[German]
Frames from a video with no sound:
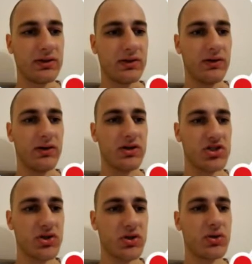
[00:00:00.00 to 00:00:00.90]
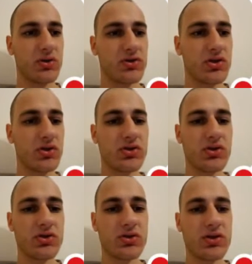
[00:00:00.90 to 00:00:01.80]
Oh, schön. Schön,
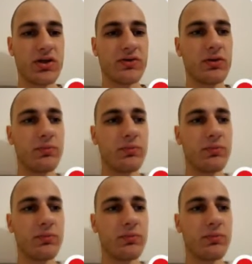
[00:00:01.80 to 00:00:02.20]
schön, schön. Also